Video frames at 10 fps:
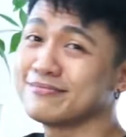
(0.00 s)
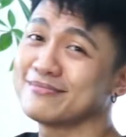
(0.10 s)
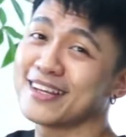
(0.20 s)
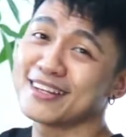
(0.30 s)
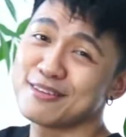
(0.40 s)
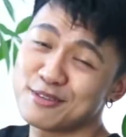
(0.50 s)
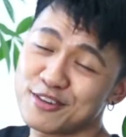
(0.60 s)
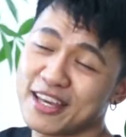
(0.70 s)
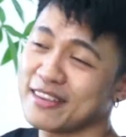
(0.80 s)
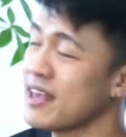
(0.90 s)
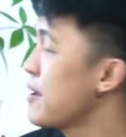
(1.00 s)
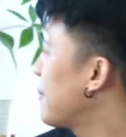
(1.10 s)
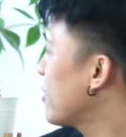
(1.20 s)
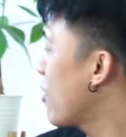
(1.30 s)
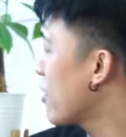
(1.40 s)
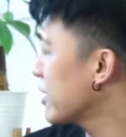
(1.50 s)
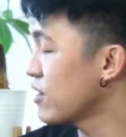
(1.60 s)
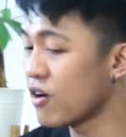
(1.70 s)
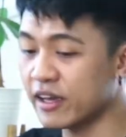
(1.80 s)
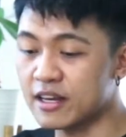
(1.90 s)
ng leaves ulit. Pero okay
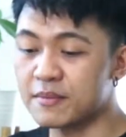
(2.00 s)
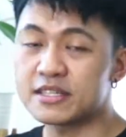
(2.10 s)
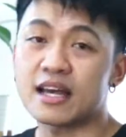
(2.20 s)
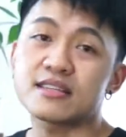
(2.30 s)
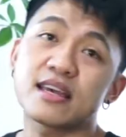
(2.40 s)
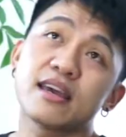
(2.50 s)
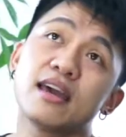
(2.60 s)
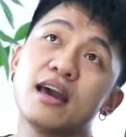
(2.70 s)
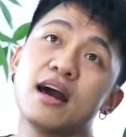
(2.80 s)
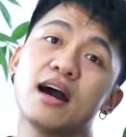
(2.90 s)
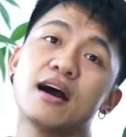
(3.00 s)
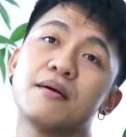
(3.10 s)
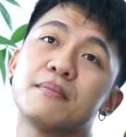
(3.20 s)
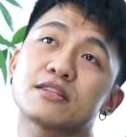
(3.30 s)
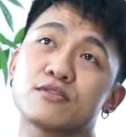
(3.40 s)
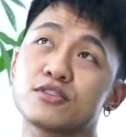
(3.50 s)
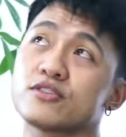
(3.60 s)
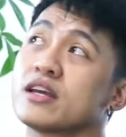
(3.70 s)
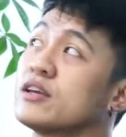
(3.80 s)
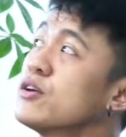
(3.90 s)
na okay naman siya kasi um, mas gusto
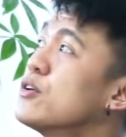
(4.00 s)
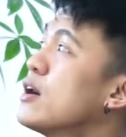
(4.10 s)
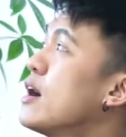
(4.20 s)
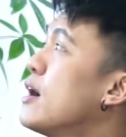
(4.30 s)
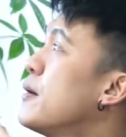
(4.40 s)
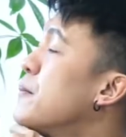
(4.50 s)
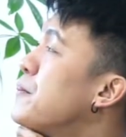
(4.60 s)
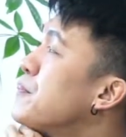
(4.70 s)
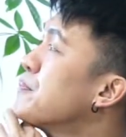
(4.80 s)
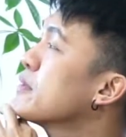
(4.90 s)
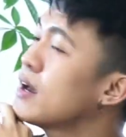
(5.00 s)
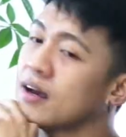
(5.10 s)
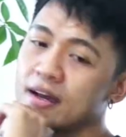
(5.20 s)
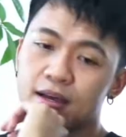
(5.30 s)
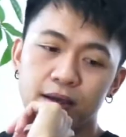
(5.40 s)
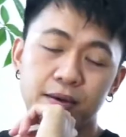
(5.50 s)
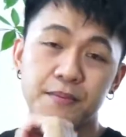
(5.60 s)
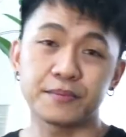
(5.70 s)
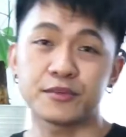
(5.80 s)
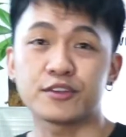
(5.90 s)
niya yung um, um,
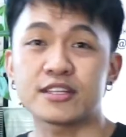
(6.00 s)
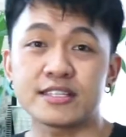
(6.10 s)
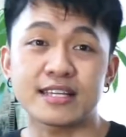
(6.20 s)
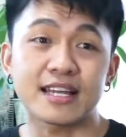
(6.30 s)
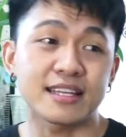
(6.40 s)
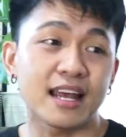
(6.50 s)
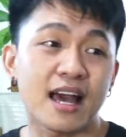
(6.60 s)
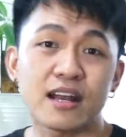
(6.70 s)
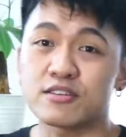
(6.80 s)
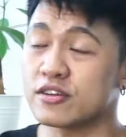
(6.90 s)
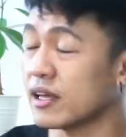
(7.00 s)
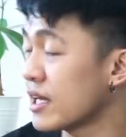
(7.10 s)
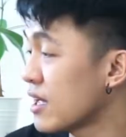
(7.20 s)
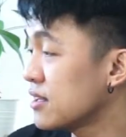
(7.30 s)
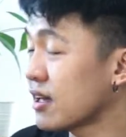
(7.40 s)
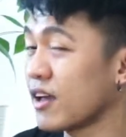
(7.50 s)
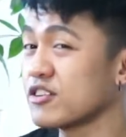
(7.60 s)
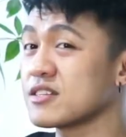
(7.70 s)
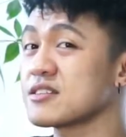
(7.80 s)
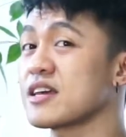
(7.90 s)
yung nasisikatan ng araw. So kaya nilagay ko
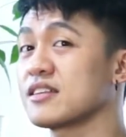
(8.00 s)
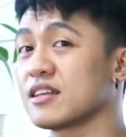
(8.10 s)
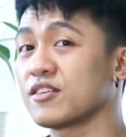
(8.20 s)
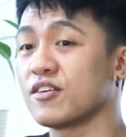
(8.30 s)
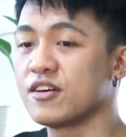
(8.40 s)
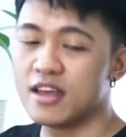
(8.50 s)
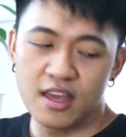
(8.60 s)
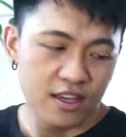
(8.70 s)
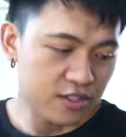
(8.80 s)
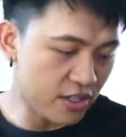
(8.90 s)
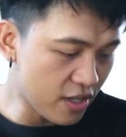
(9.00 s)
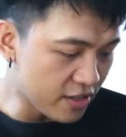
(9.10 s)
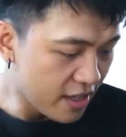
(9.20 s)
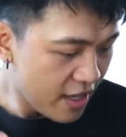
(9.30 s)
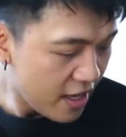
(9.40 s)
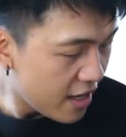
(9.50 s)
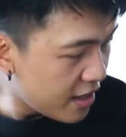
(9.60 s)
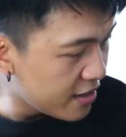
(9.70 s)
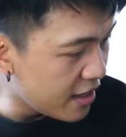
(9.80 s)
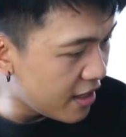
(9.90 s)
siya sa side na to. So ayun.
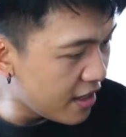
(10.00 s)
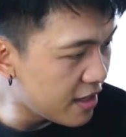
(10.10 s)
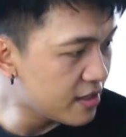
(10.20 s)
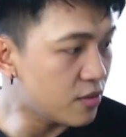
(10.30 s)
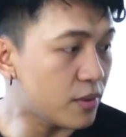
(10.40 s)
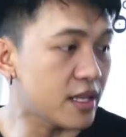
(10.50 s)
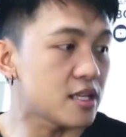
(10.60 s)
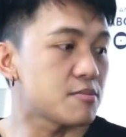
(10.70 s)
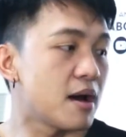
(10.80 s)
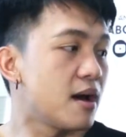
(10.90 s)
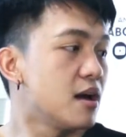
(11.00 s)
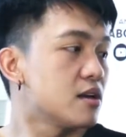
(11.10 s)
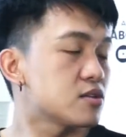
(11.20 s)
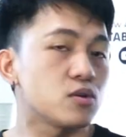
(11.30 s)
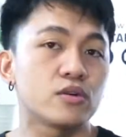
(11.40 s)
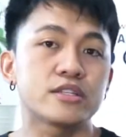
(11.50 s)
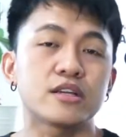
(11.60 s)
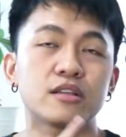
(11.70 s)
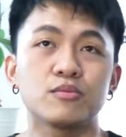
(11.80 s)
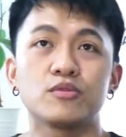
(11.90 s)
And then, what else ba? So,
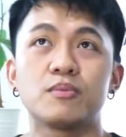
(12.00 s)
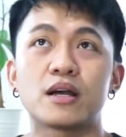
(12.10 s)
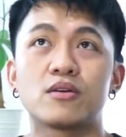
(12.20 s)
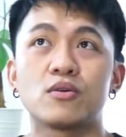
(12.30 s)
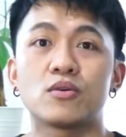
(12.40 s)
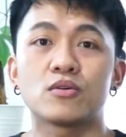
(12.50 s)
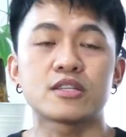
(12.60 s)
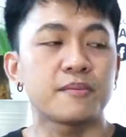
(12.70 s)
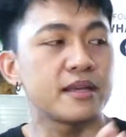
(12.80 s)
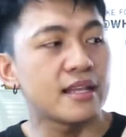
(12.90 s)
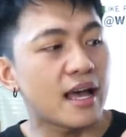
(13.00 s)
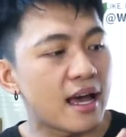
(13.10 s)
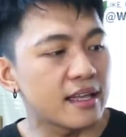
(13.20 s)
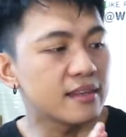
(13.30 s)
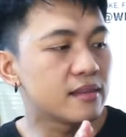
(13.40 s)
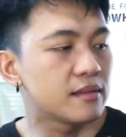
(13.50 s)
start mo bago ko sabihin lahat.